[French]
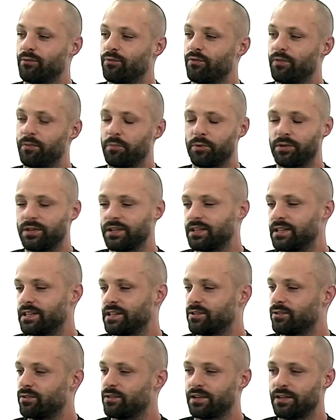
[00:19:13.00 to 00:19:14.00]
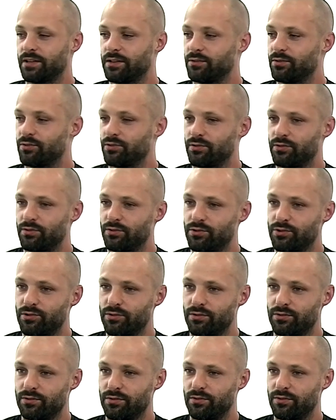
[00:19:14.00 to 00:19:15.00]
pouvait peut-être décentrer le,
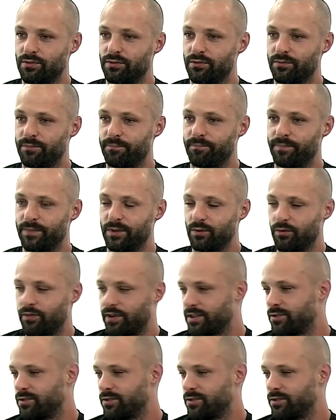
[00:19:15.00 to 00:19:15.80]
jeu, le, vrai